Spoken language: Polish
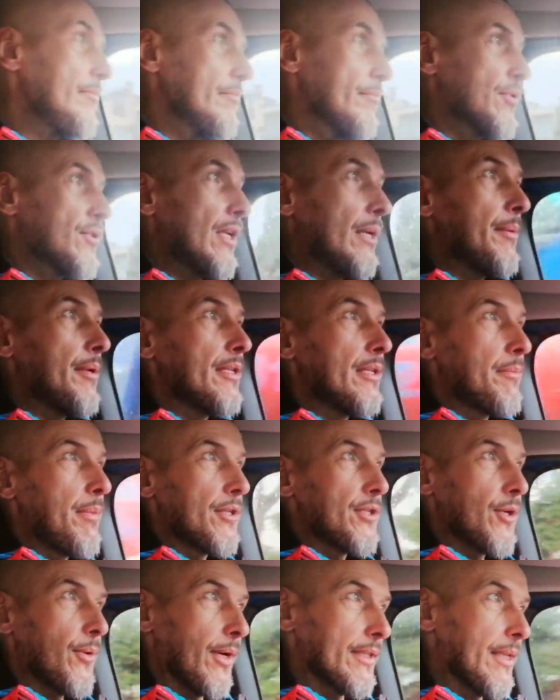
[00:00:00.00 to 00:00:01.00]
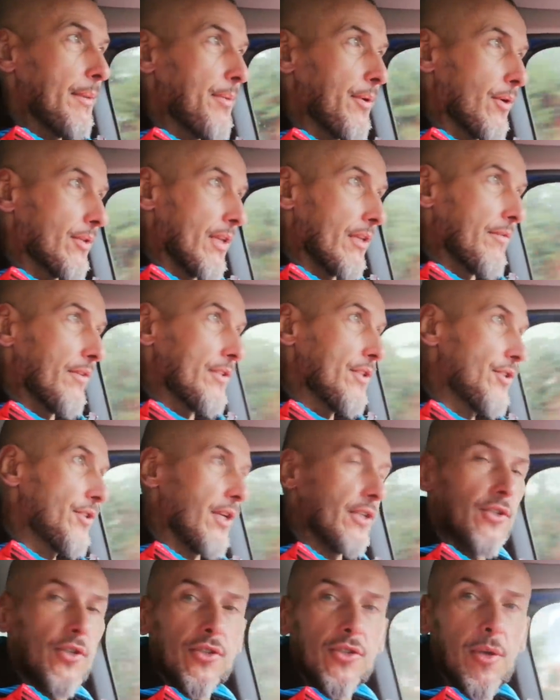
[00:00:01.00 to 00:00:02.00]
Przynajmniej będzie ładna pogoda,
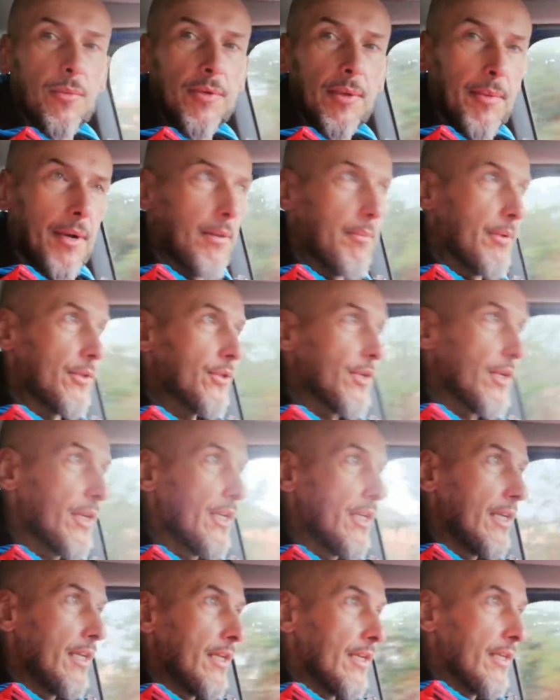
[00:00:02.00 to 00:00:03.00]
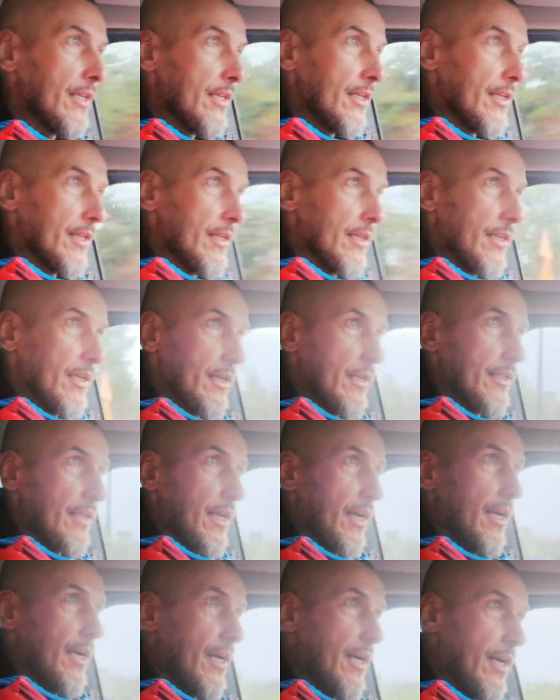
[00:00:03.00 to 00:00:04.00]
23 stopnie mają być
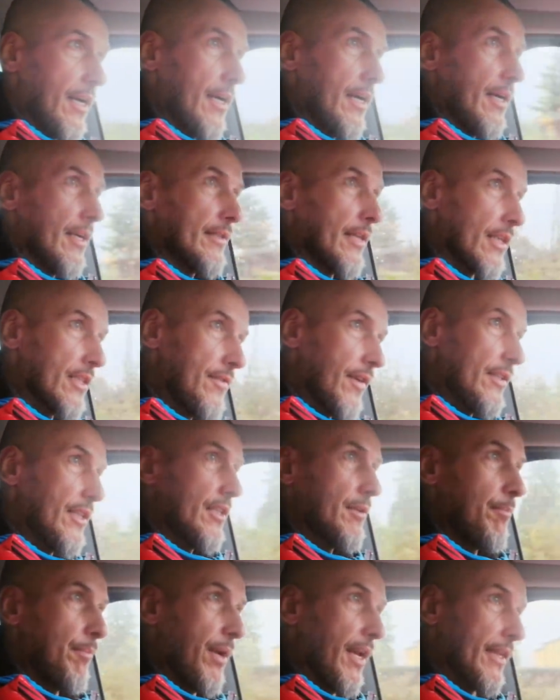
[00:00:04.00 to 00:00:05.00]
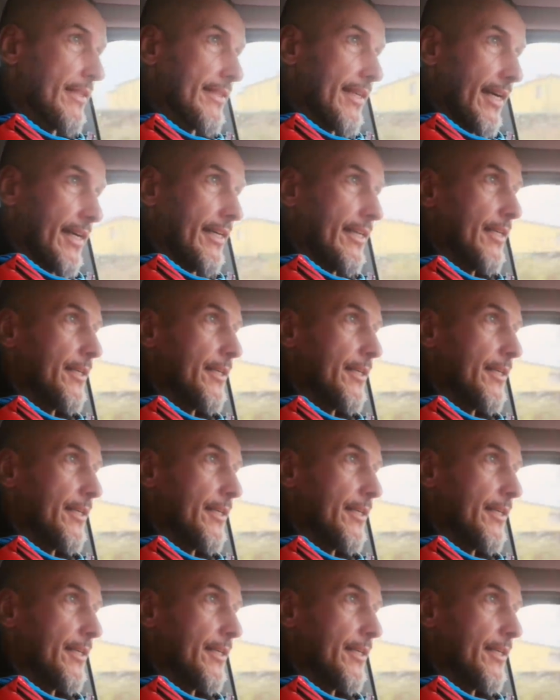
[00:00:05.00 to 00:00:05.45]
na tak zwanych placach.